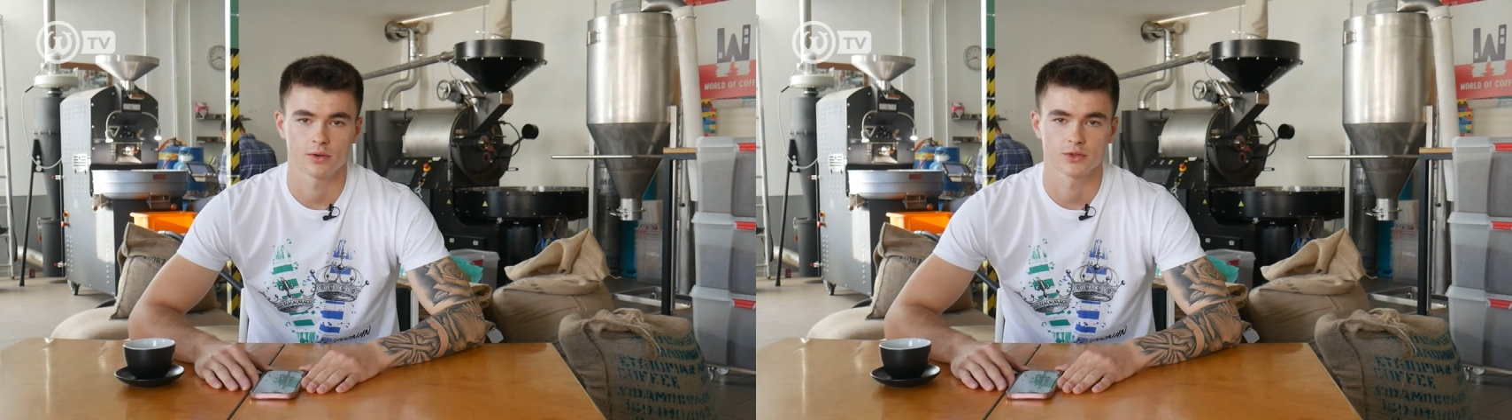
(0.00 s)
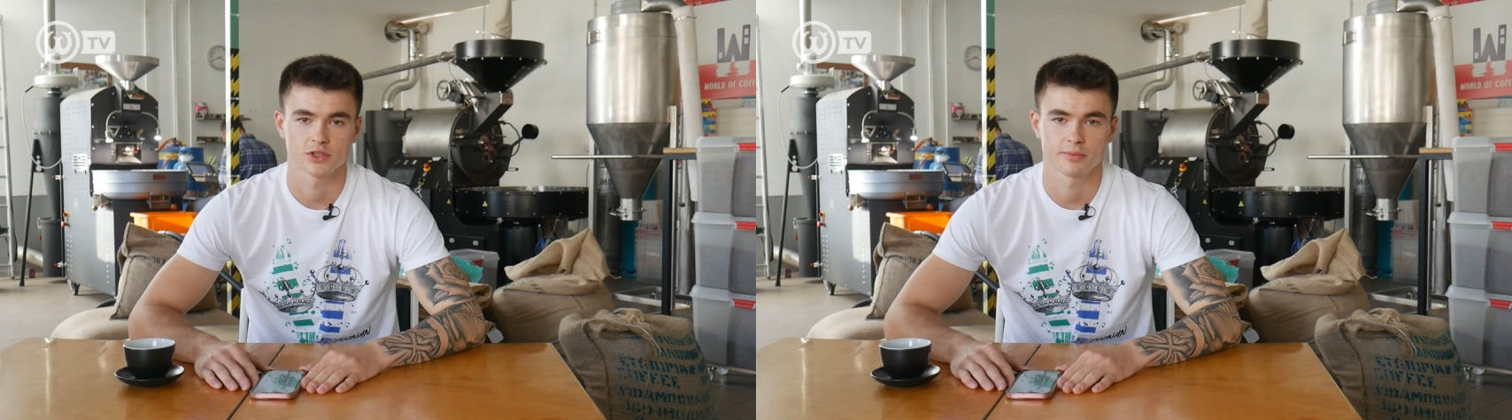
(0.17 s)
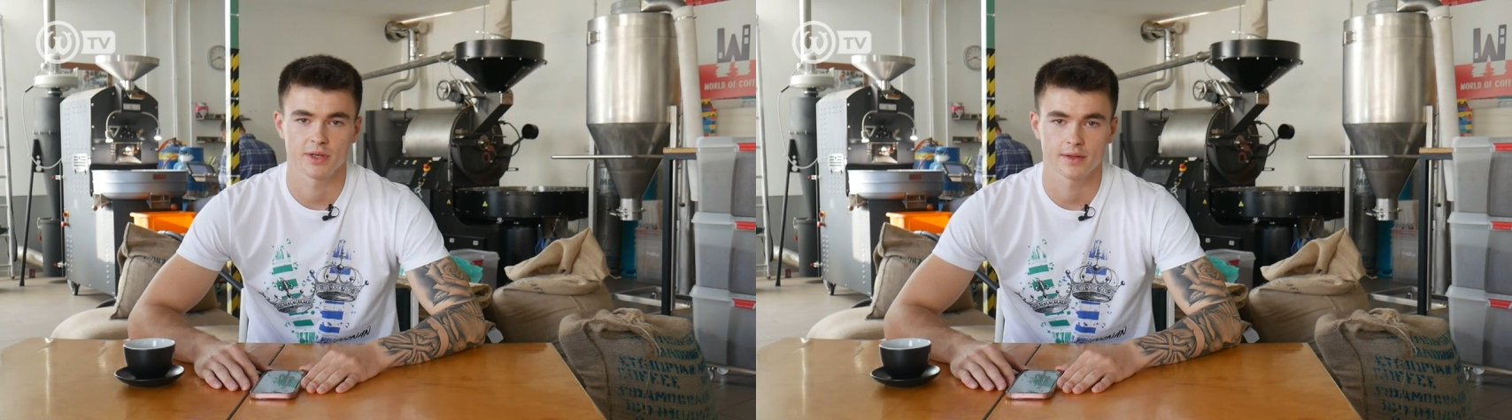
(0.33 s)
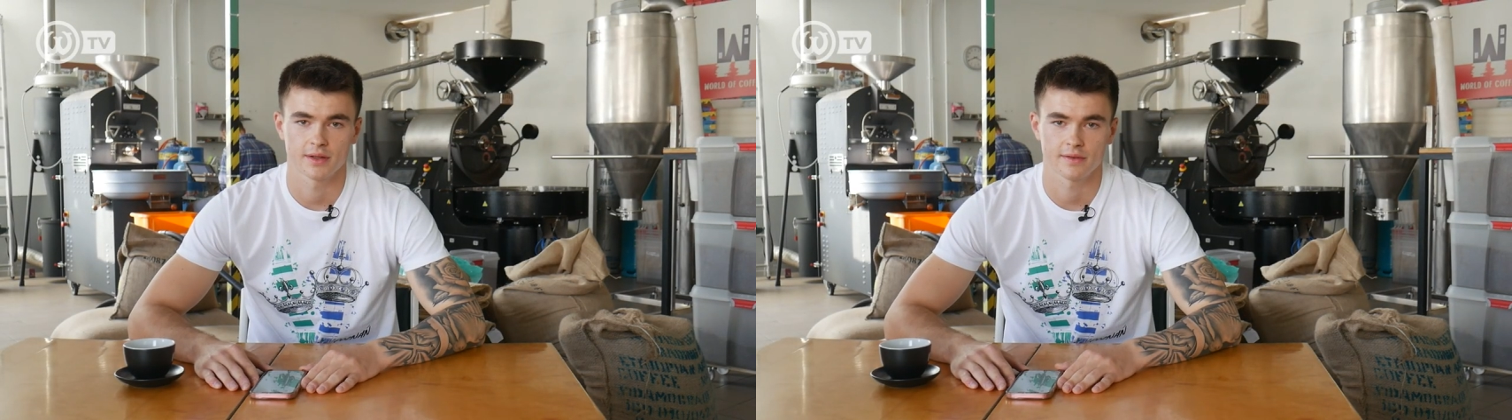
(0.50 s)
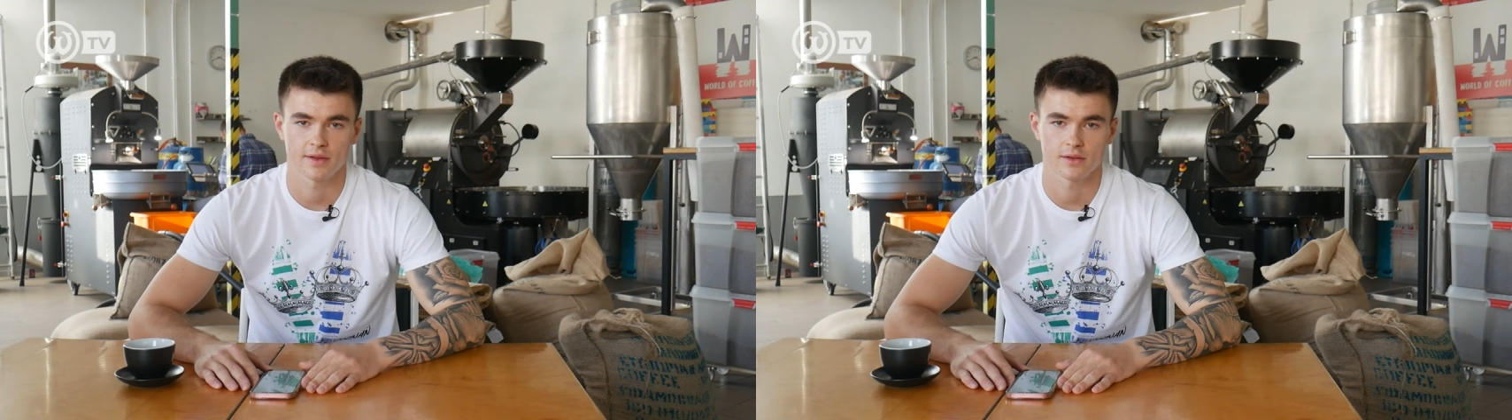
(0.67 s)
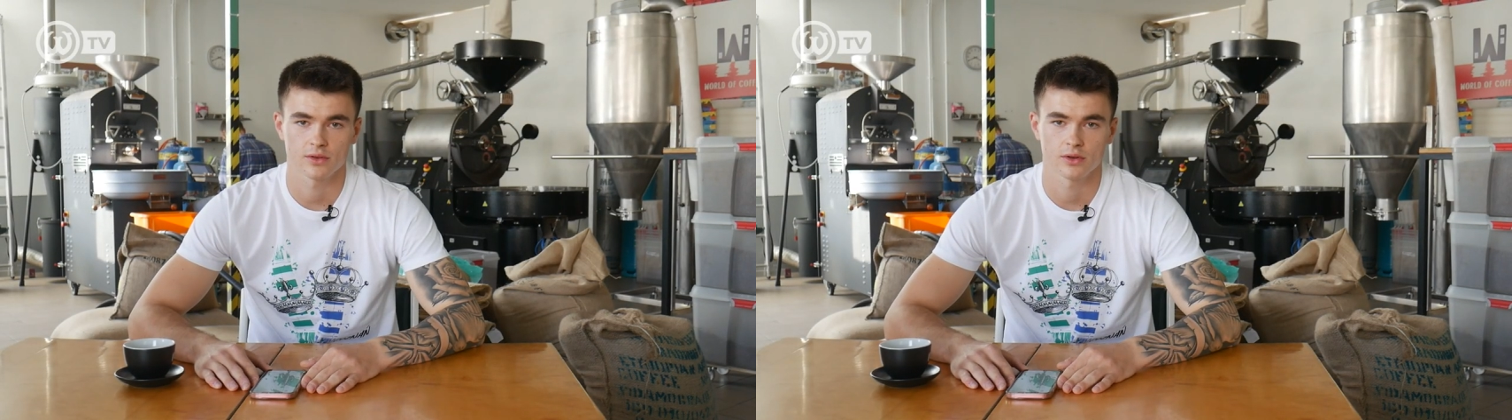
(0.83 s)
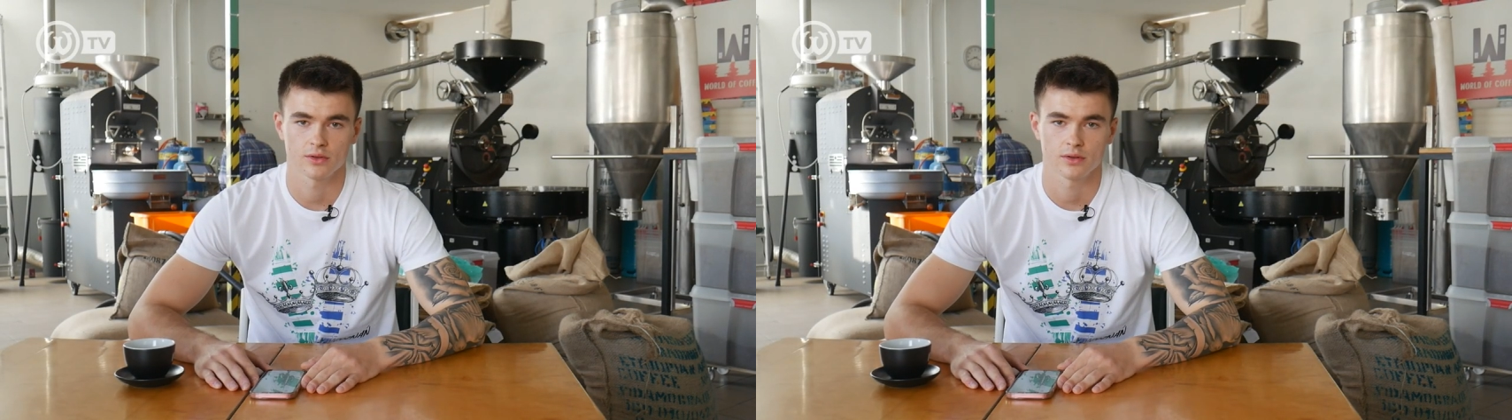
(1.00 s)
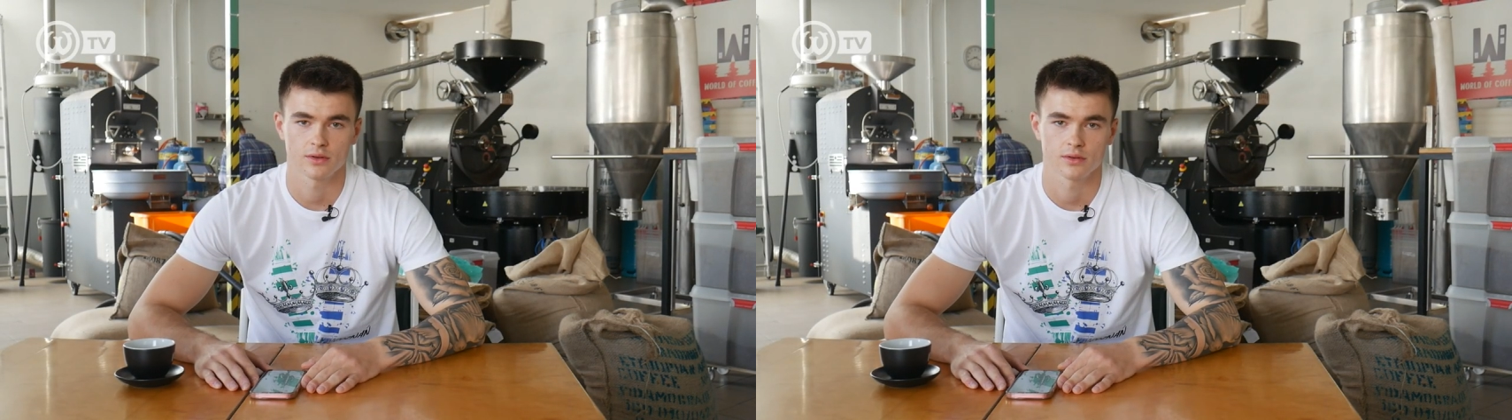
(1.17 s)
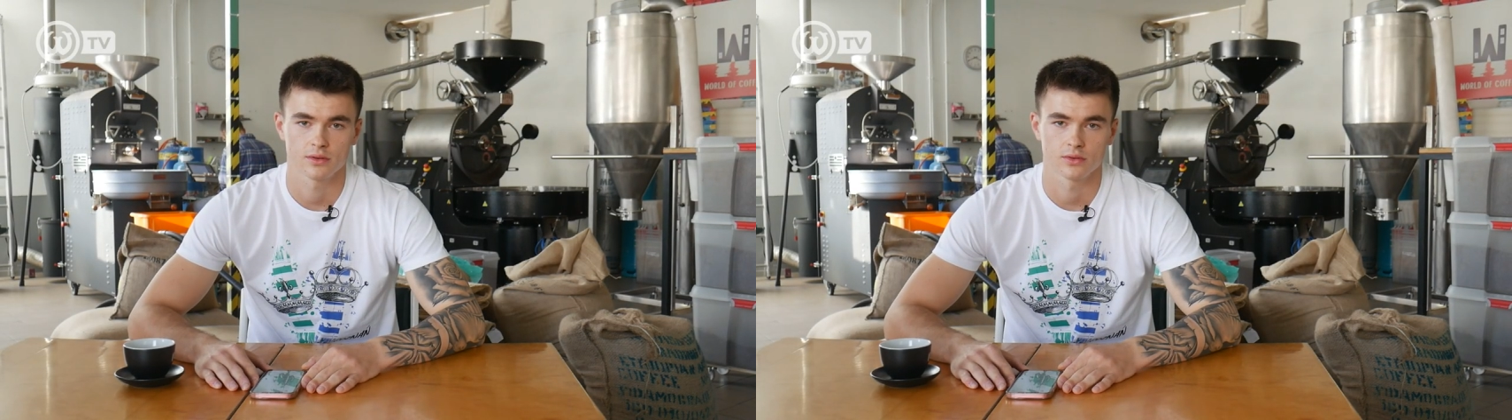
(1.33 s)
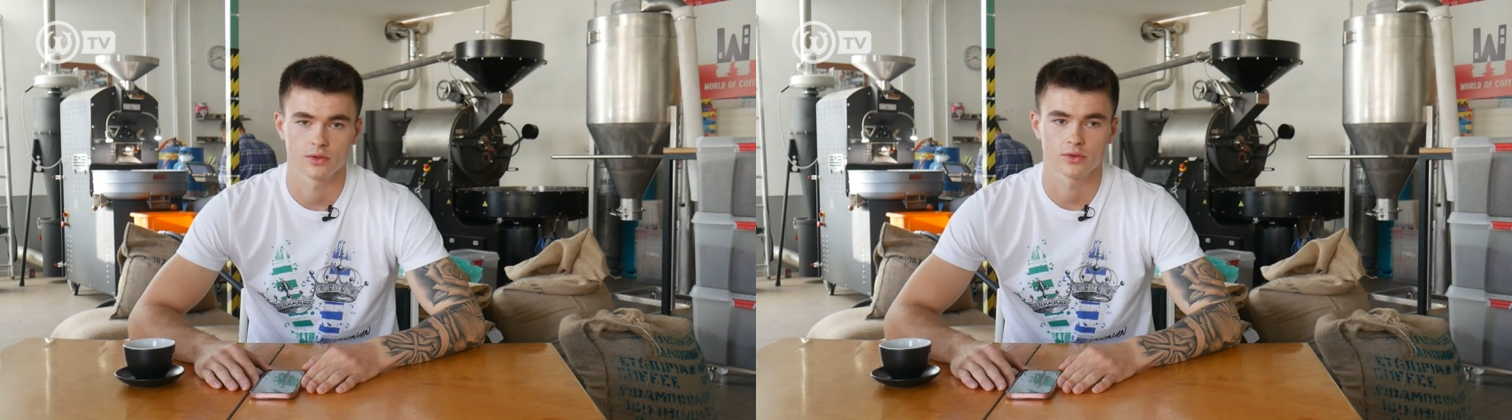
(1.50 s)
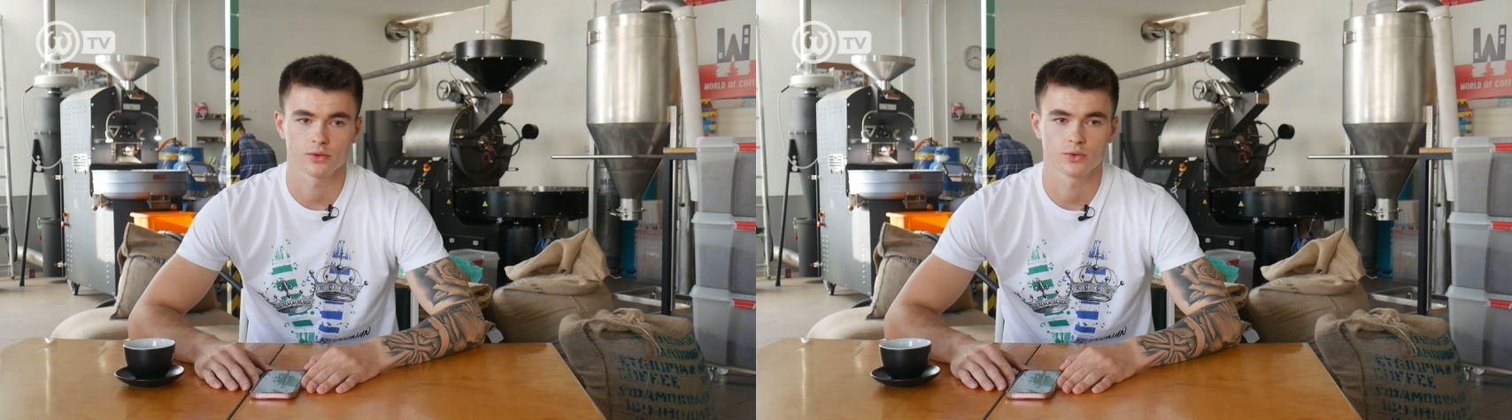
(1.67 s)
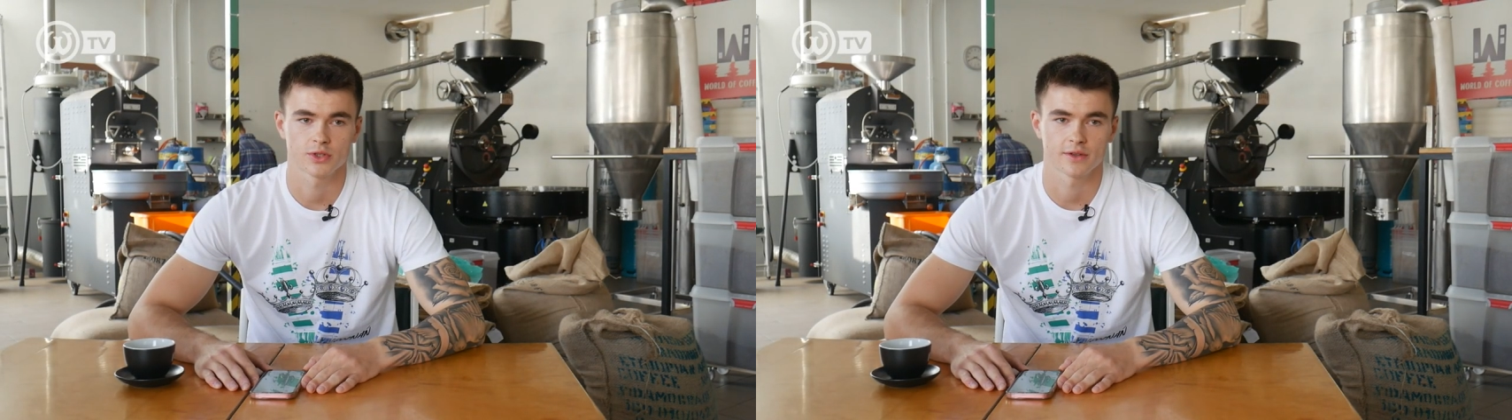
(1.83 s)
chociażby jeden sezon, no
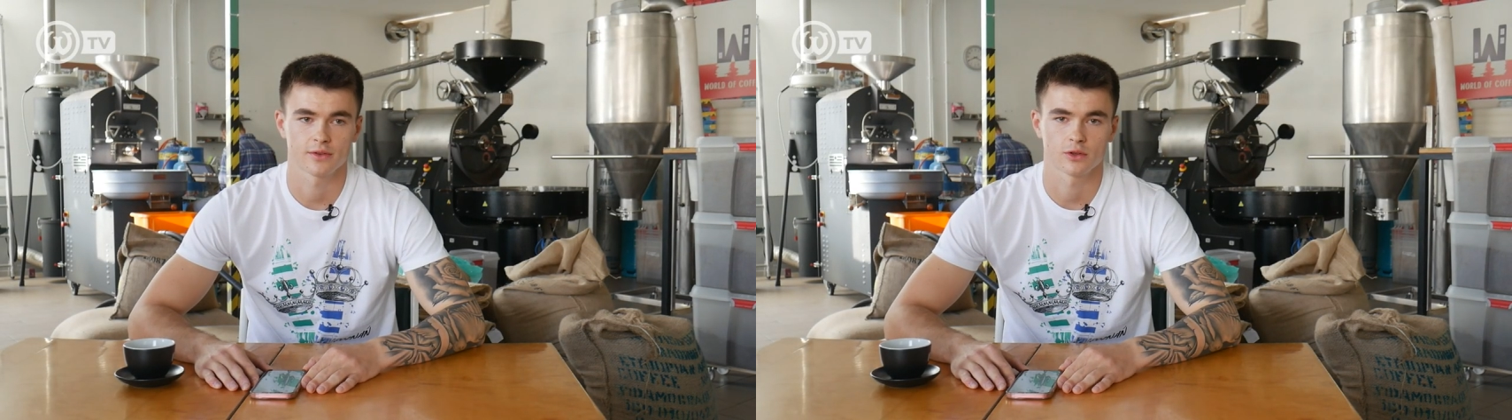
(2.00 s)
to już jest